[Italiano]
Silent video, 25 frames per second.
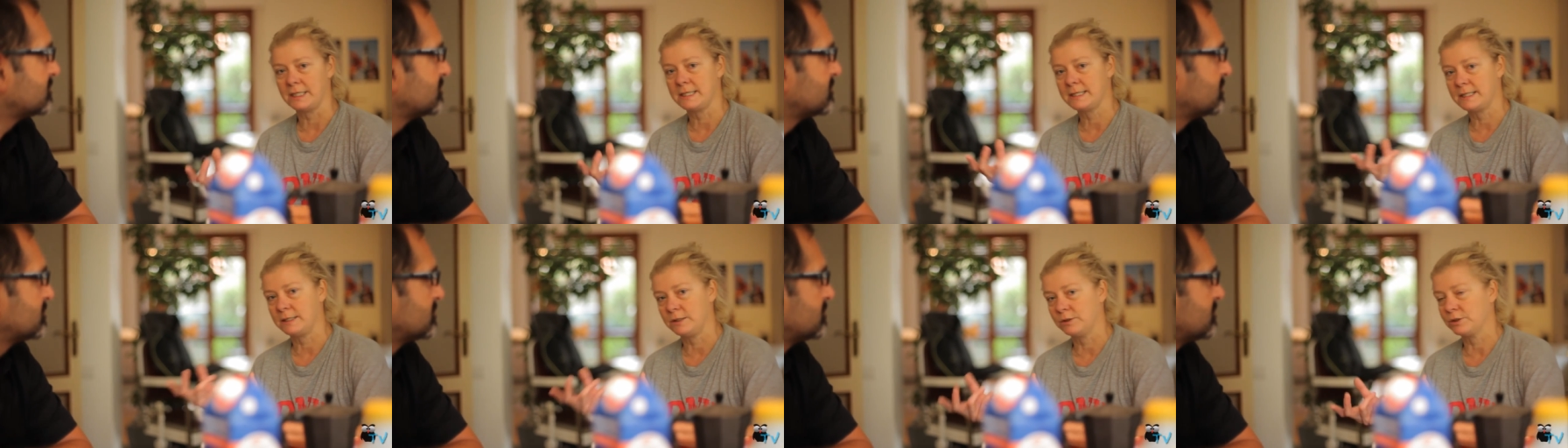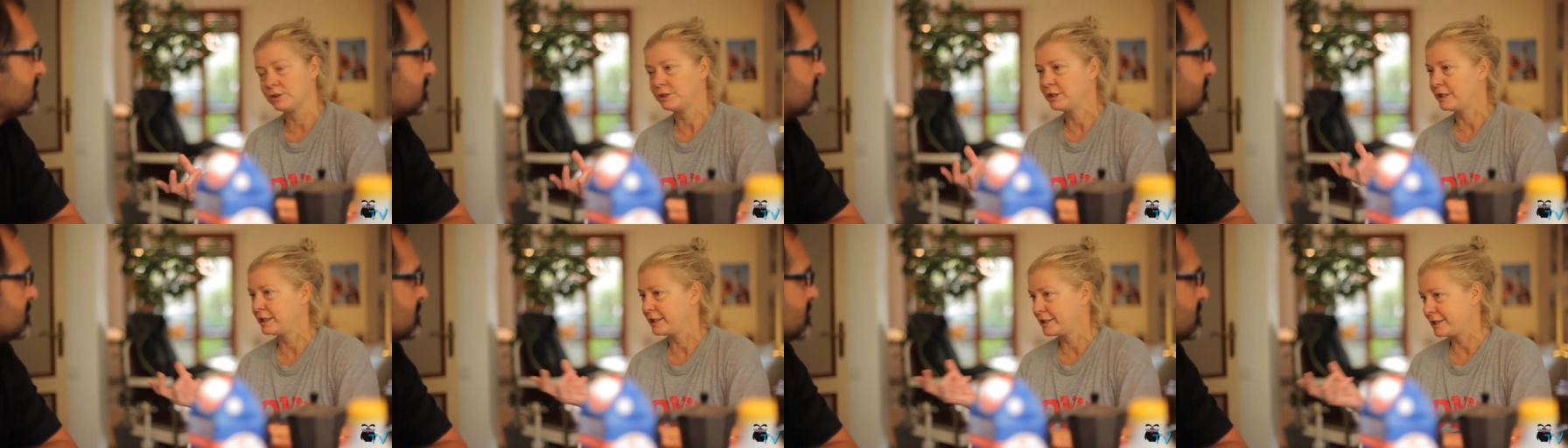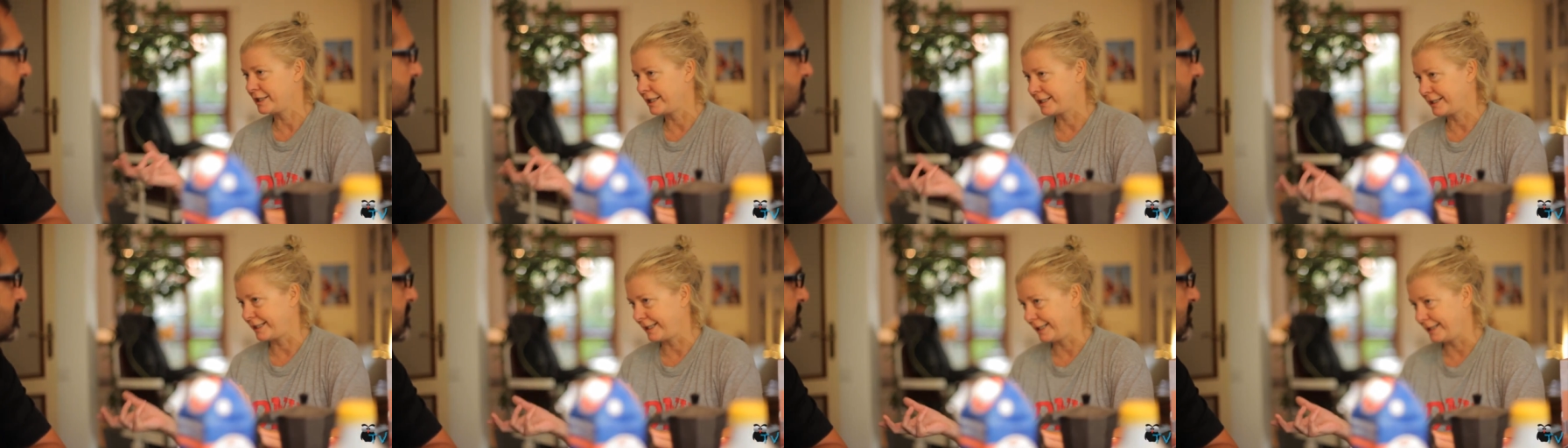signori di una
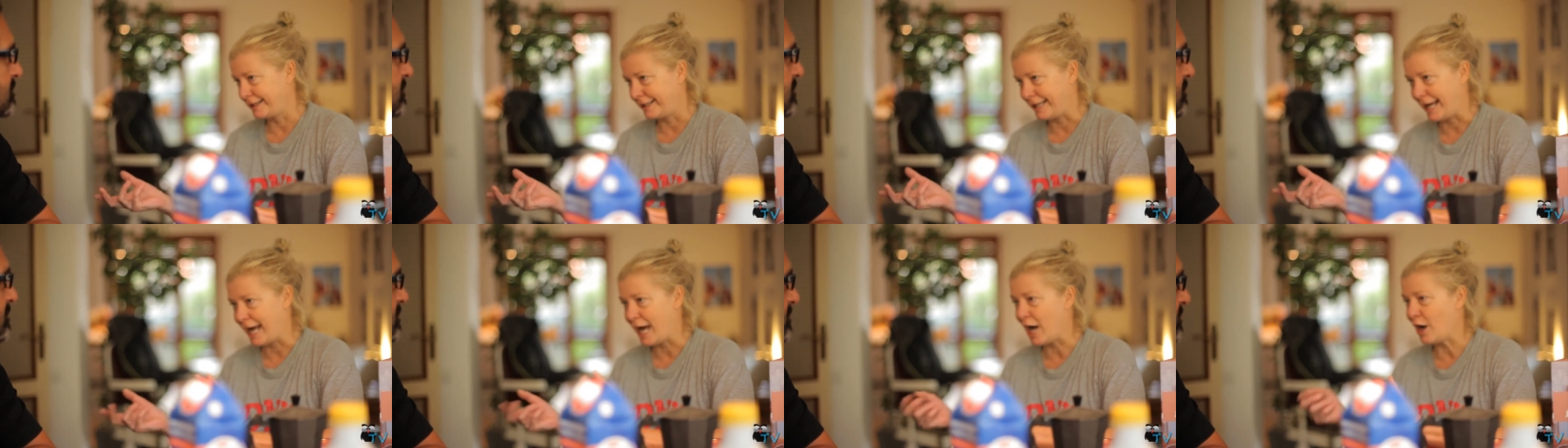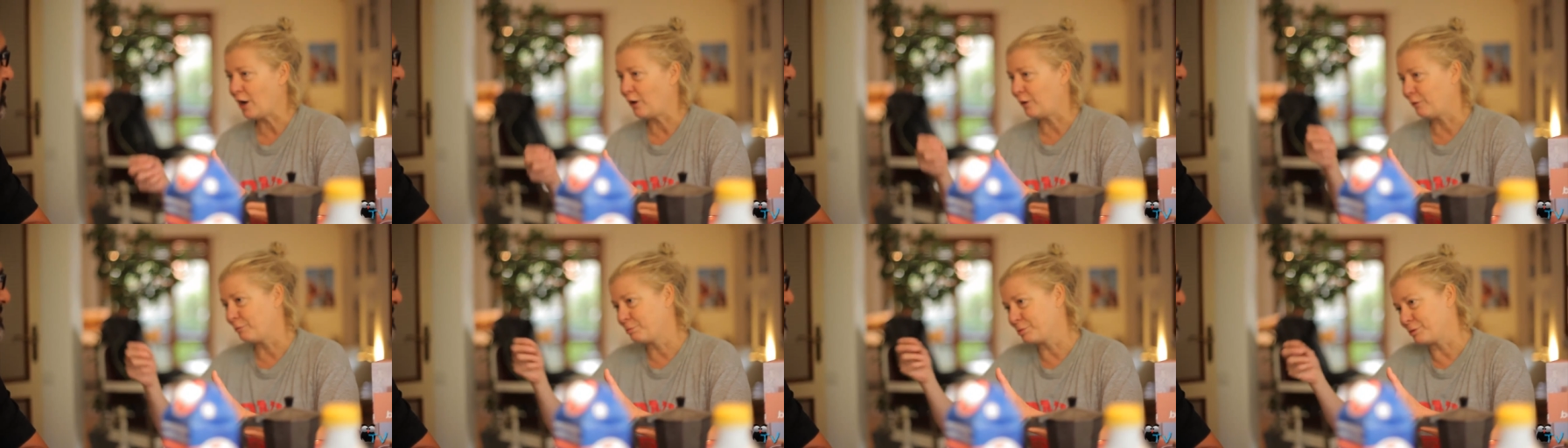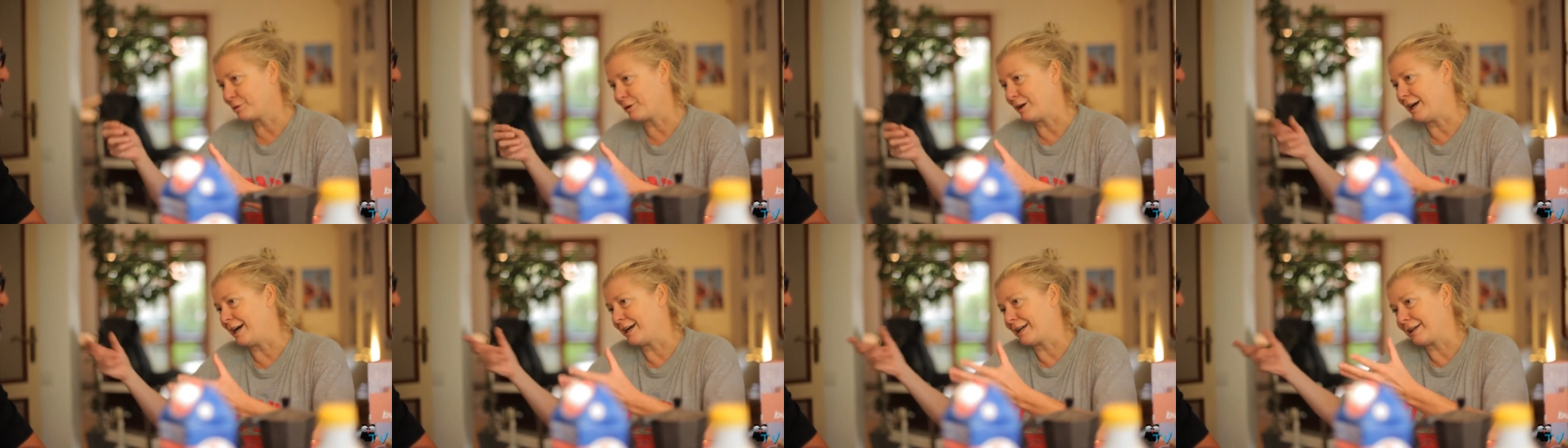certa età
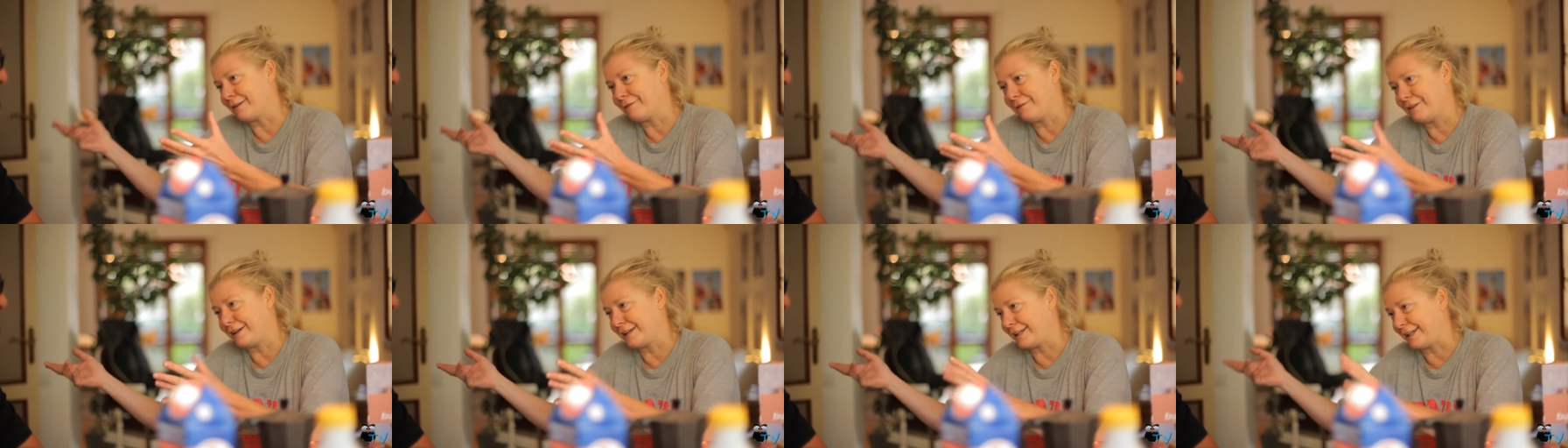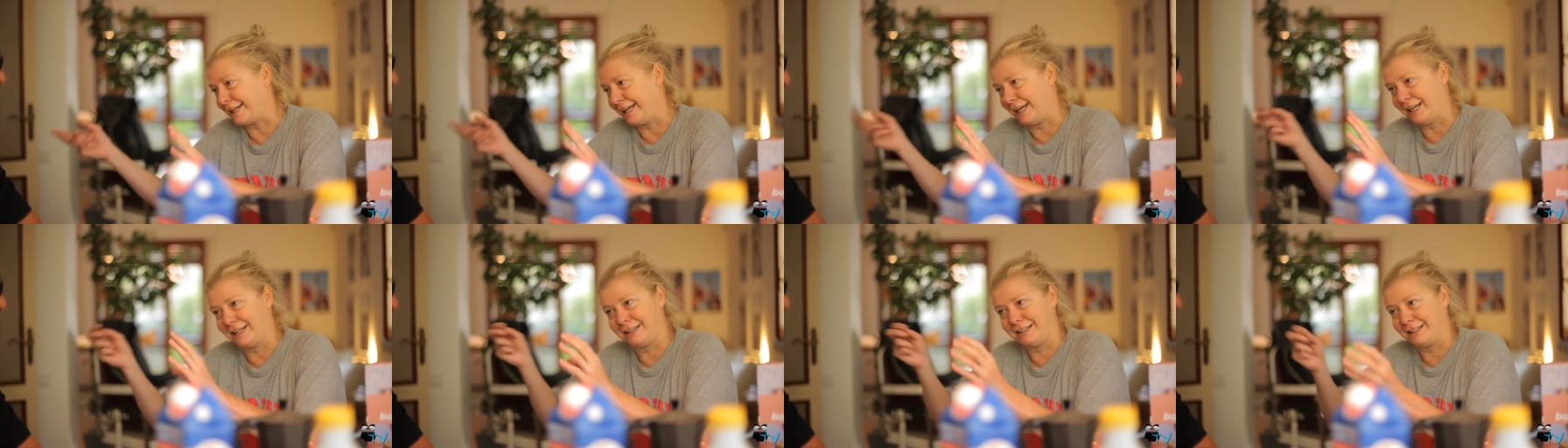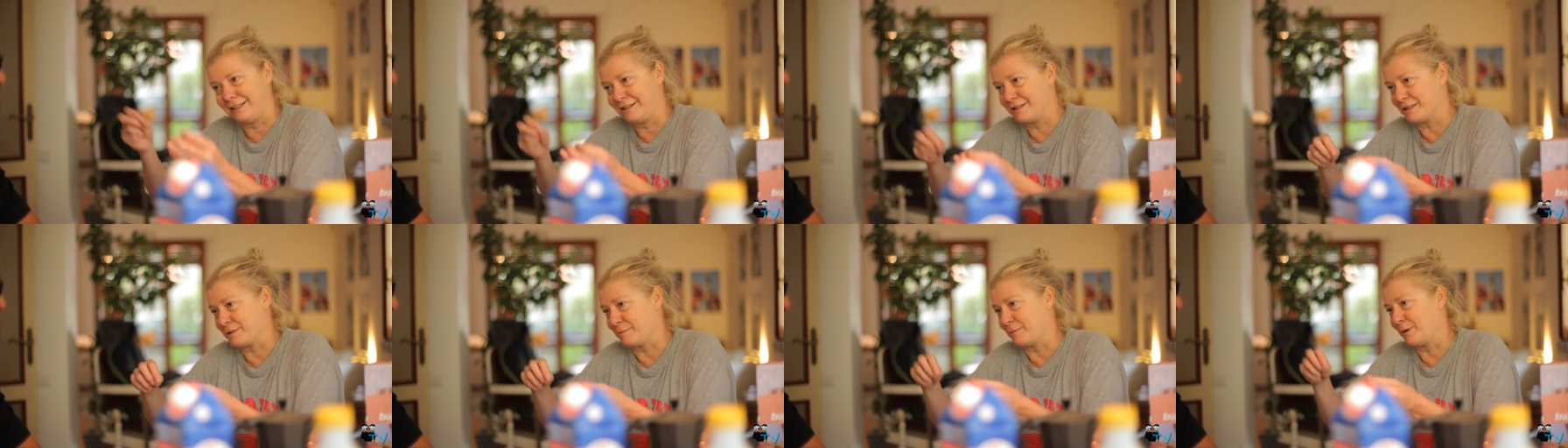oppure anche
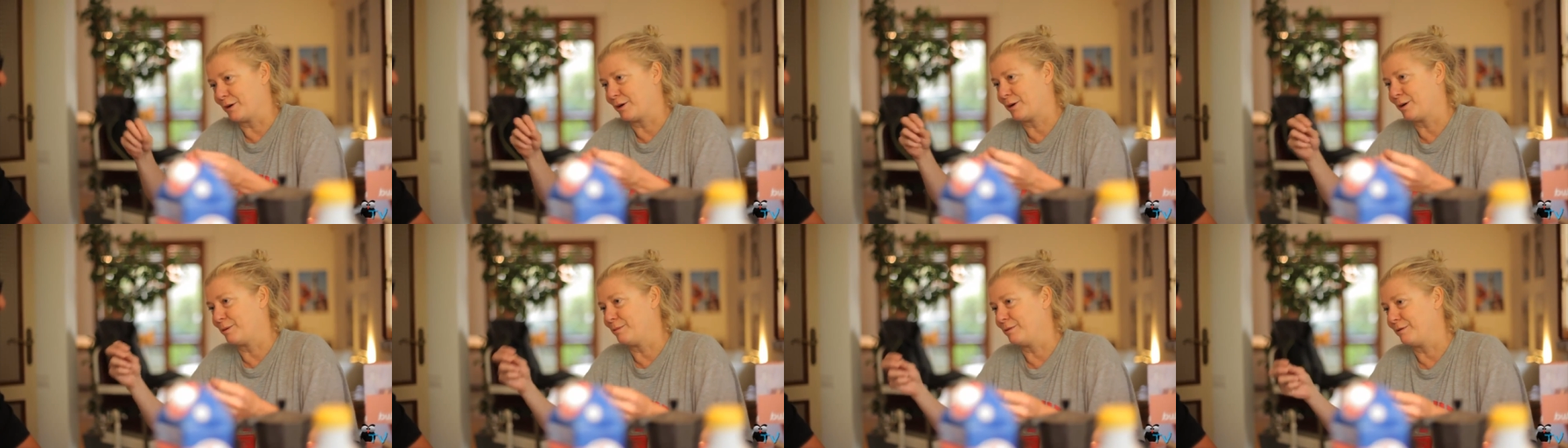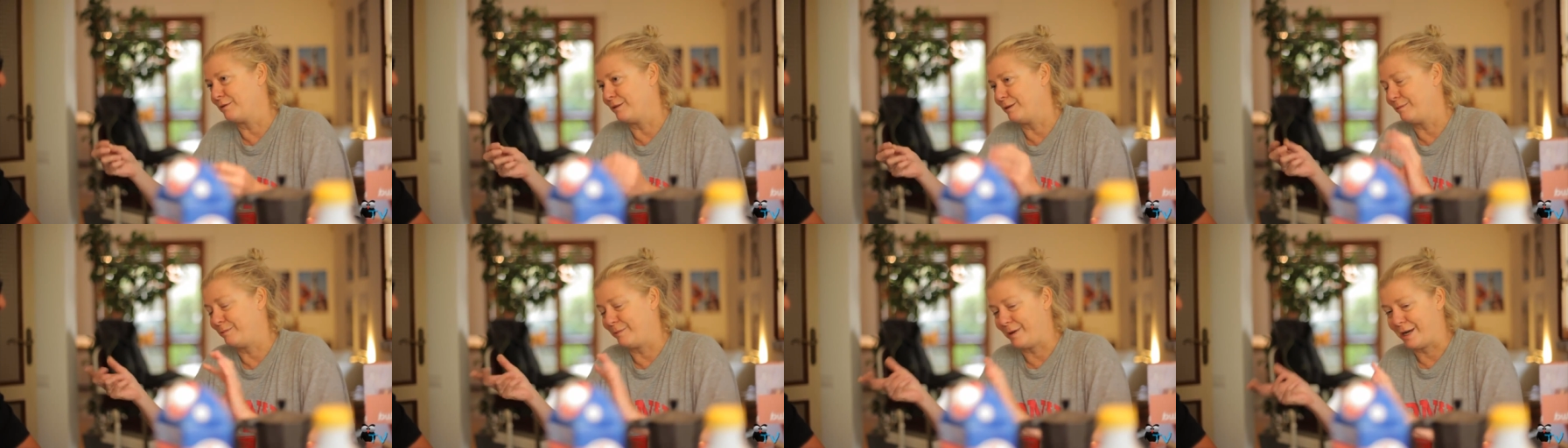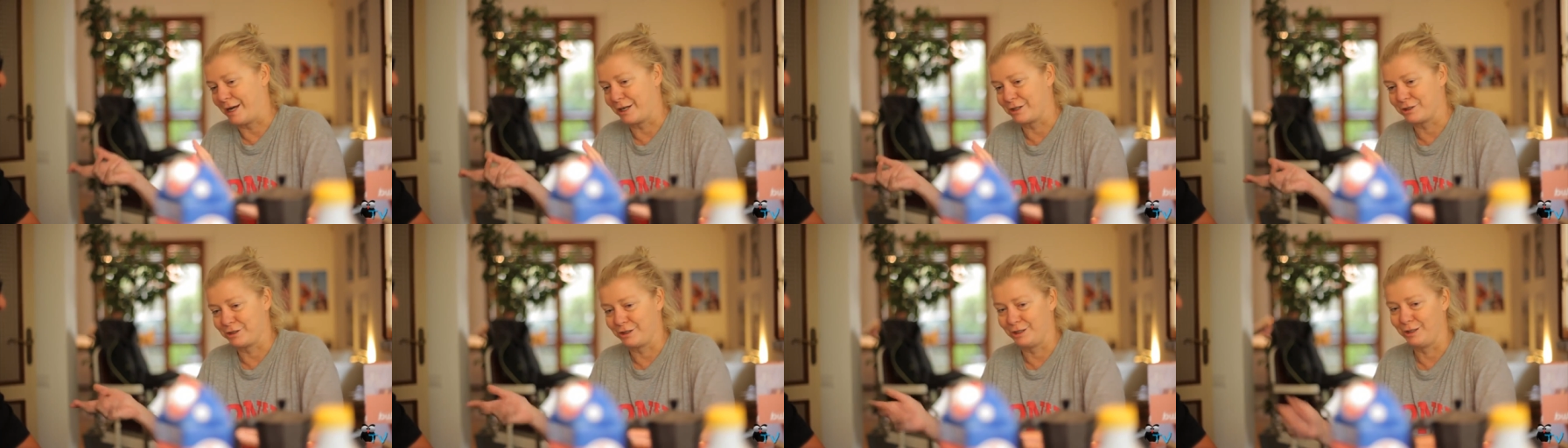vecchietti, insomma come vi
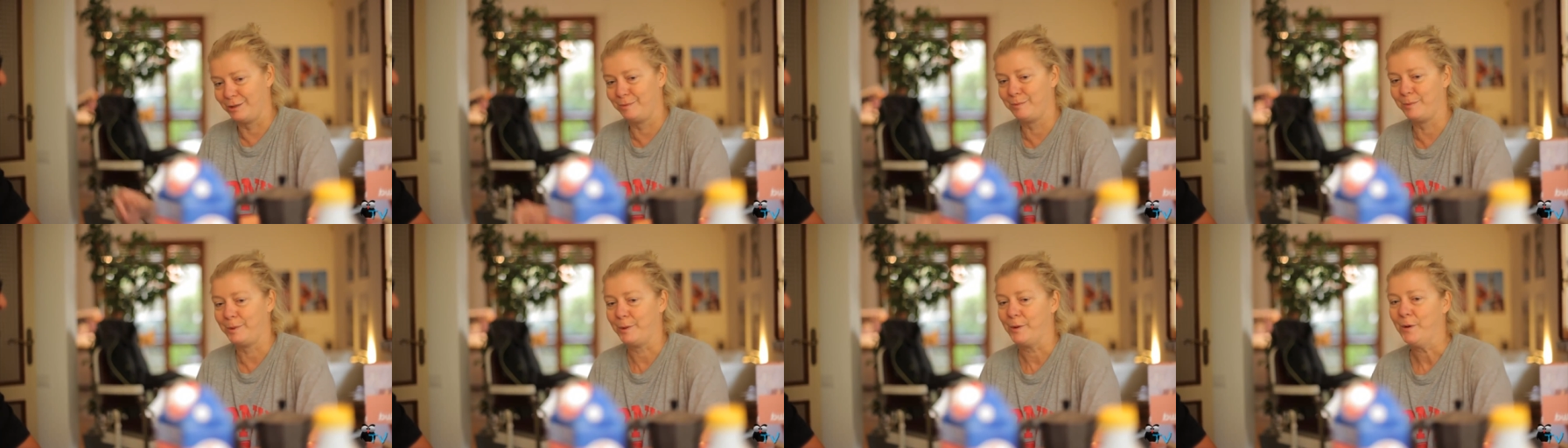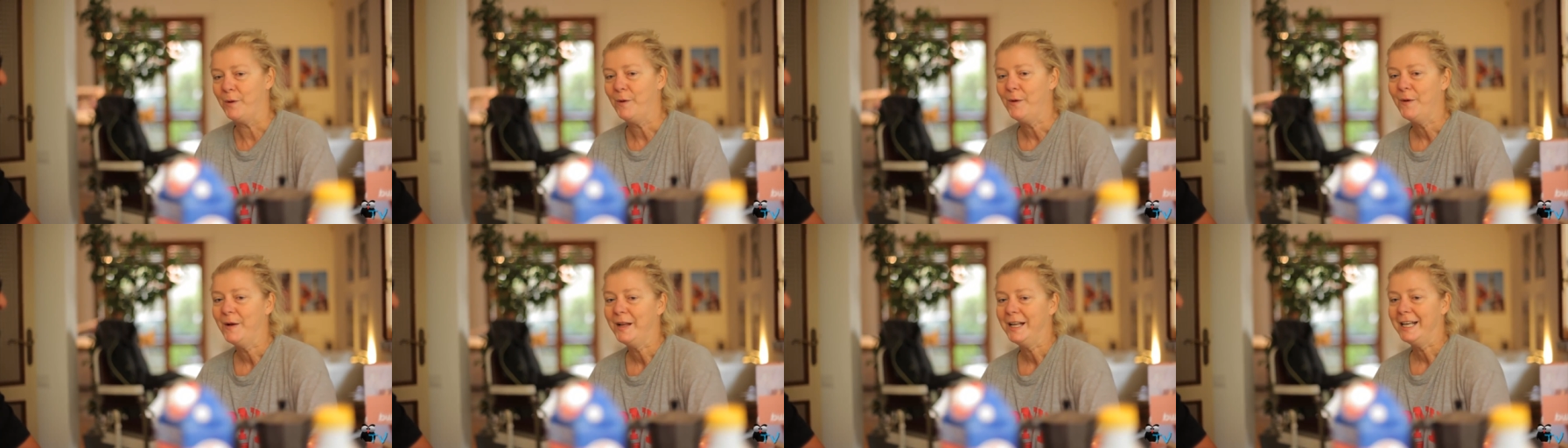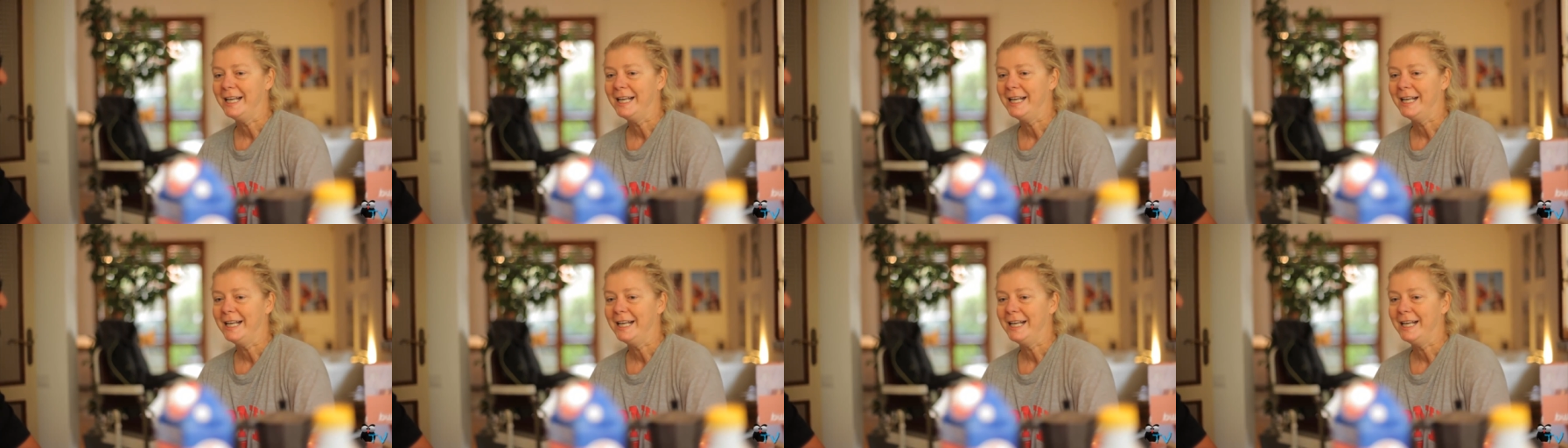piace di più,